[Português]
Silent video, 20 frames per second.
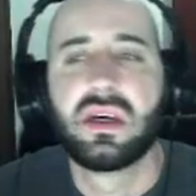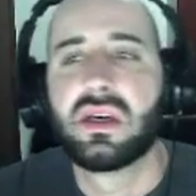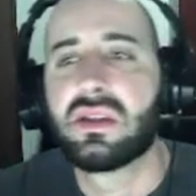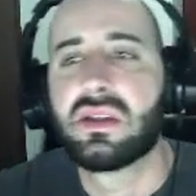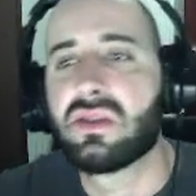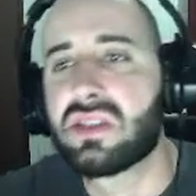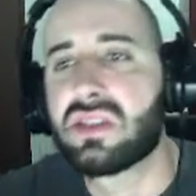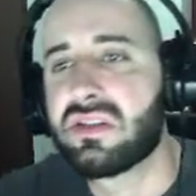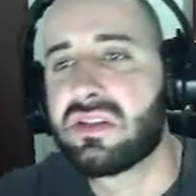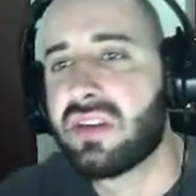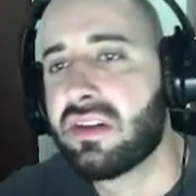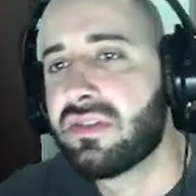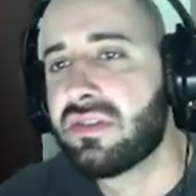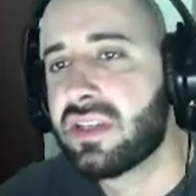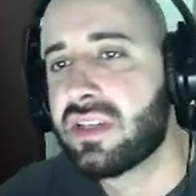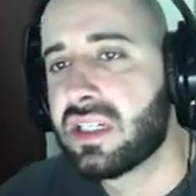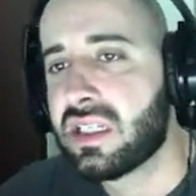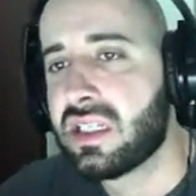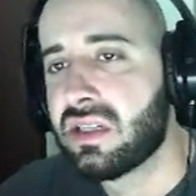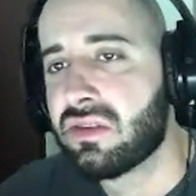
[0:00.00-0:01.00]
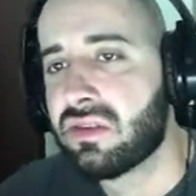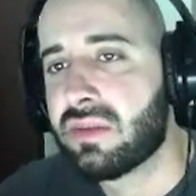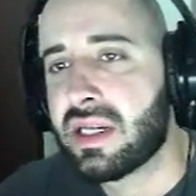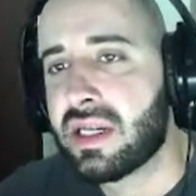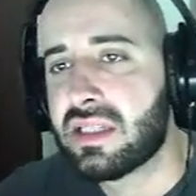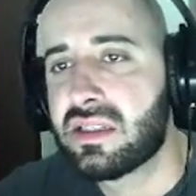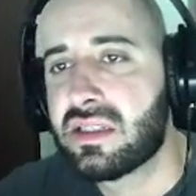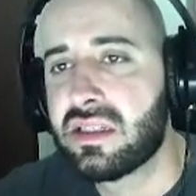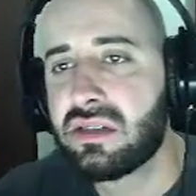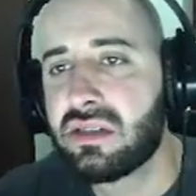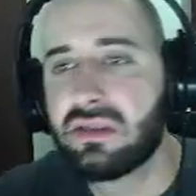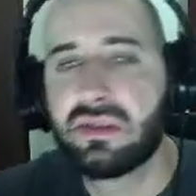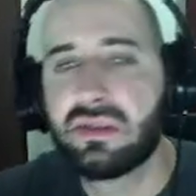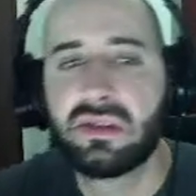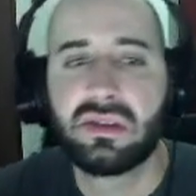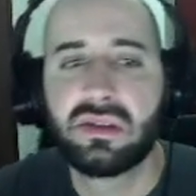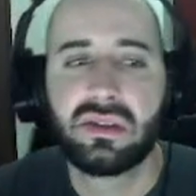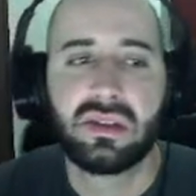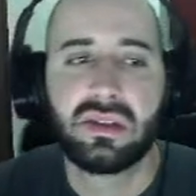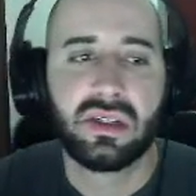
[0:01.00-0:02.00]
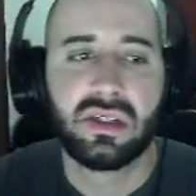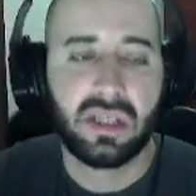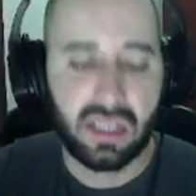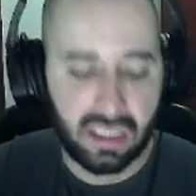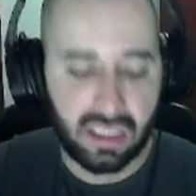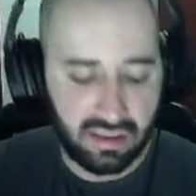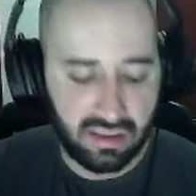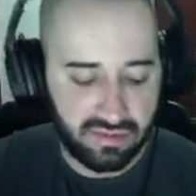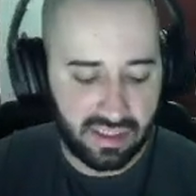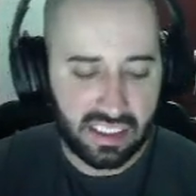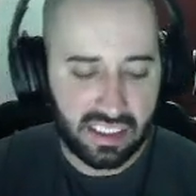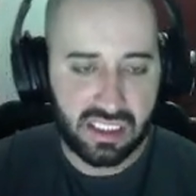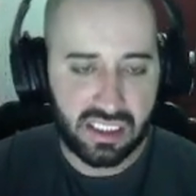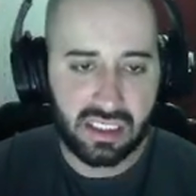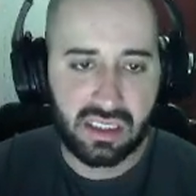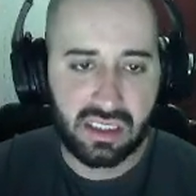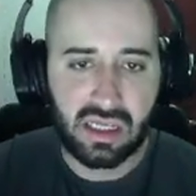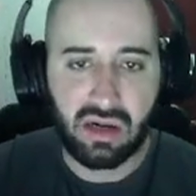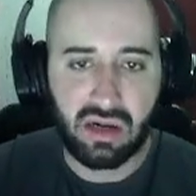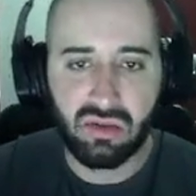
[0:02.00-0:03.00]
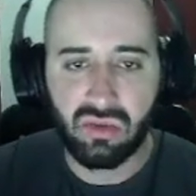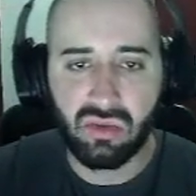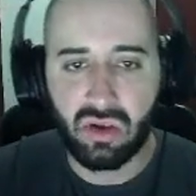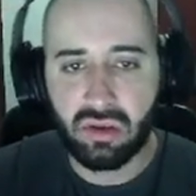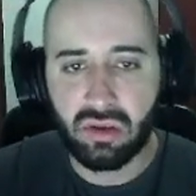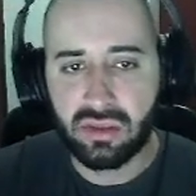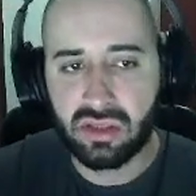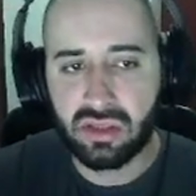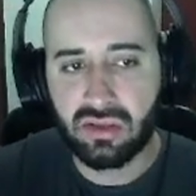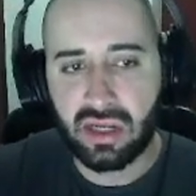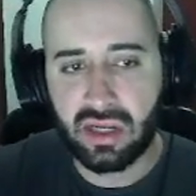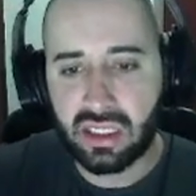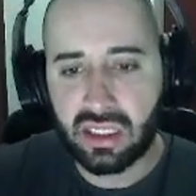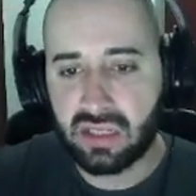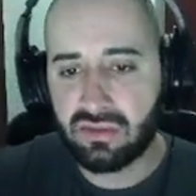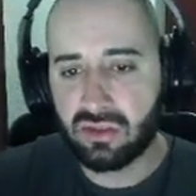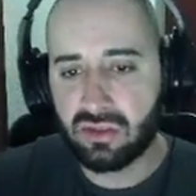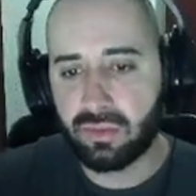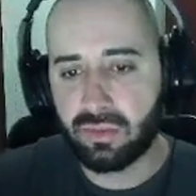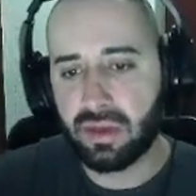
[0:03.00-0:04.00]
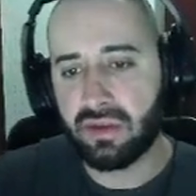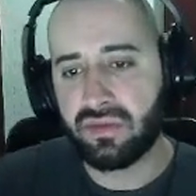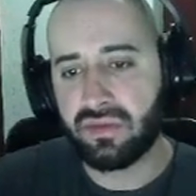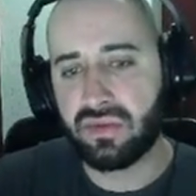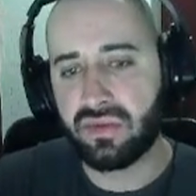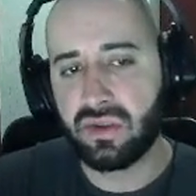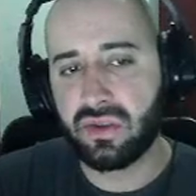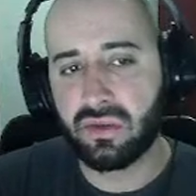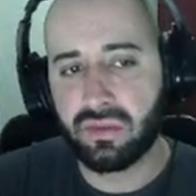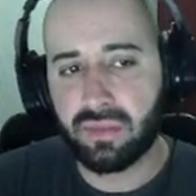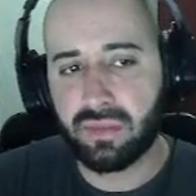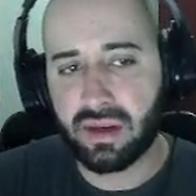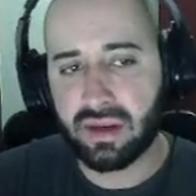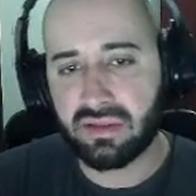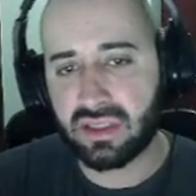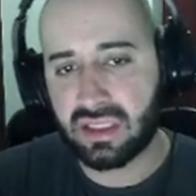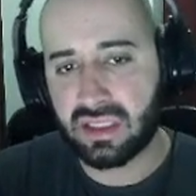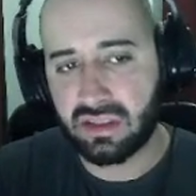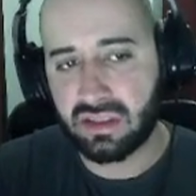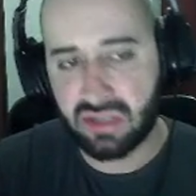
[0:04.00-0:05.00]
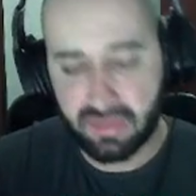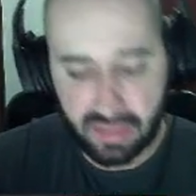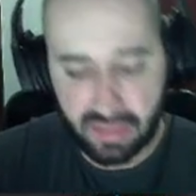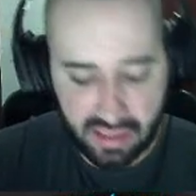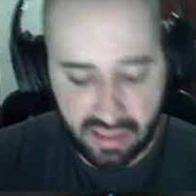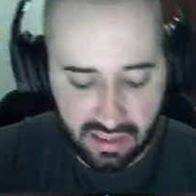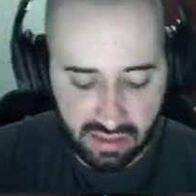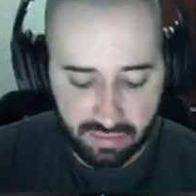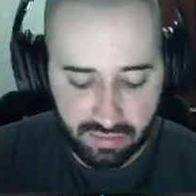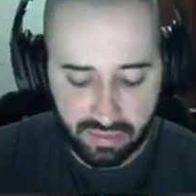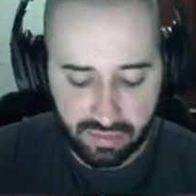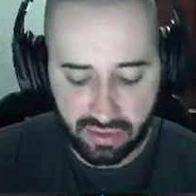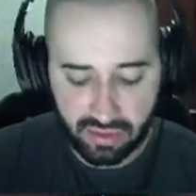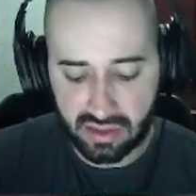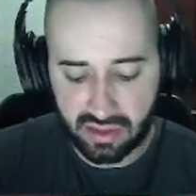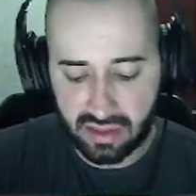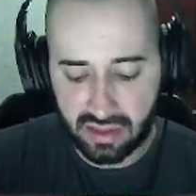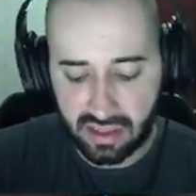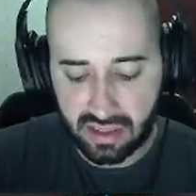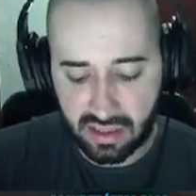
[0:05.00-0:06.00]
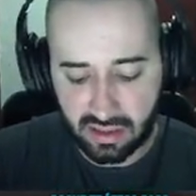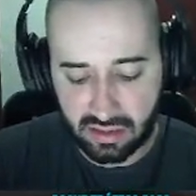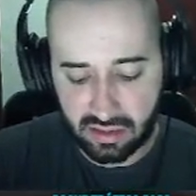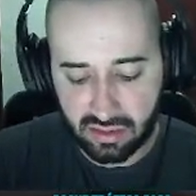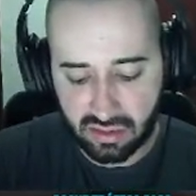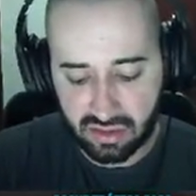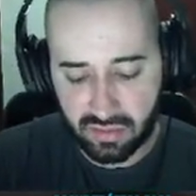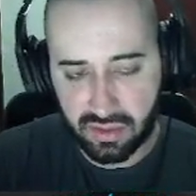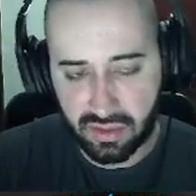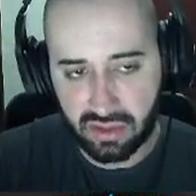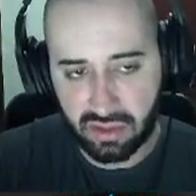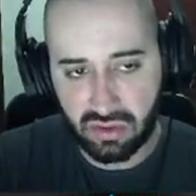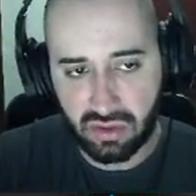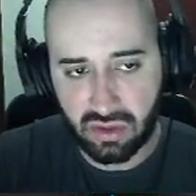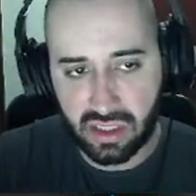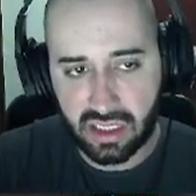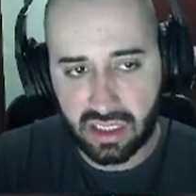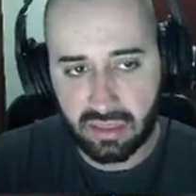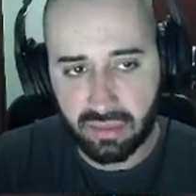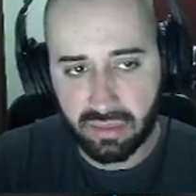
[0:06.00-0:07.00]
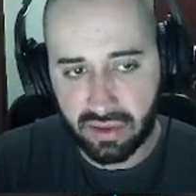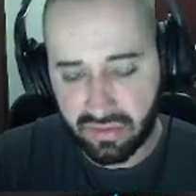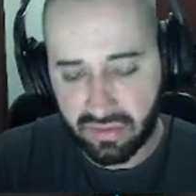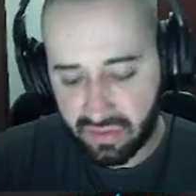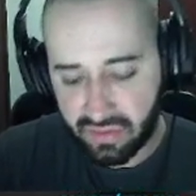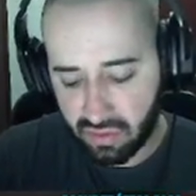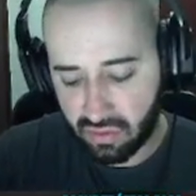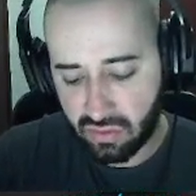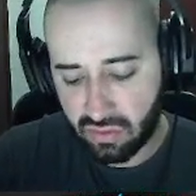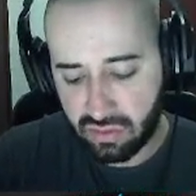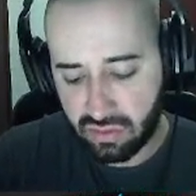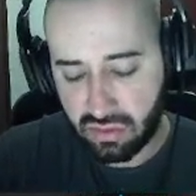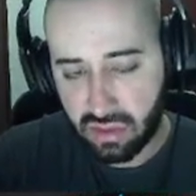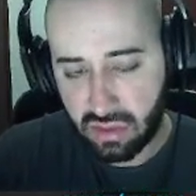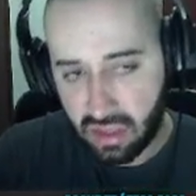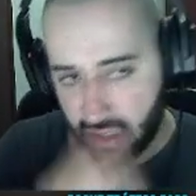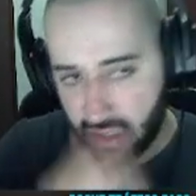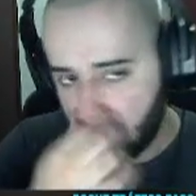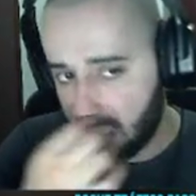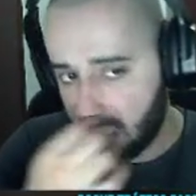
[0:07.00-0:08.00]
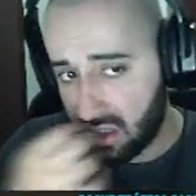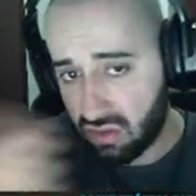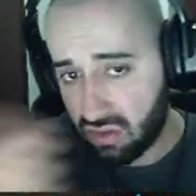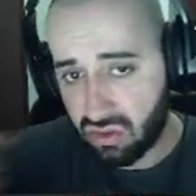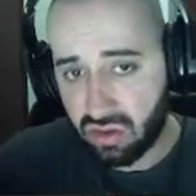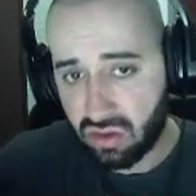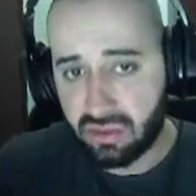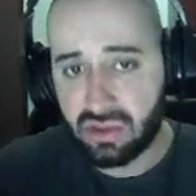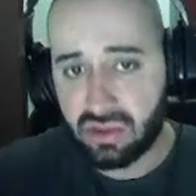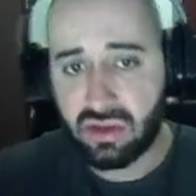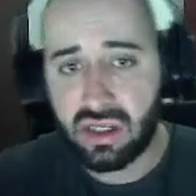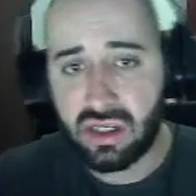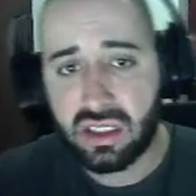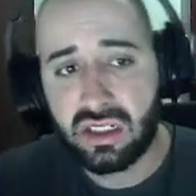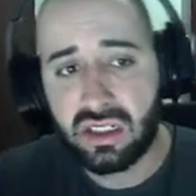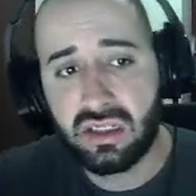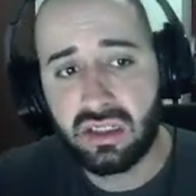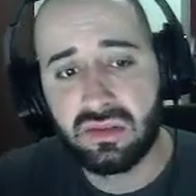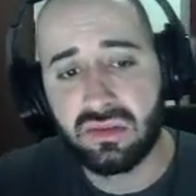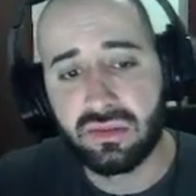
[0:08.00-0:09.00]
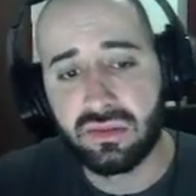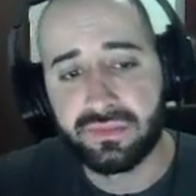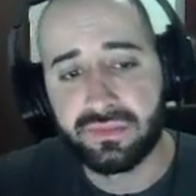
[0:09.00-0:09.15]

Então você vai vir aqui no maisinho e vai digitar o nome do arquivo do perfil para você não se perder depois, tá? Então você pode colocar aqui perfil 1 e o nome do arquivo.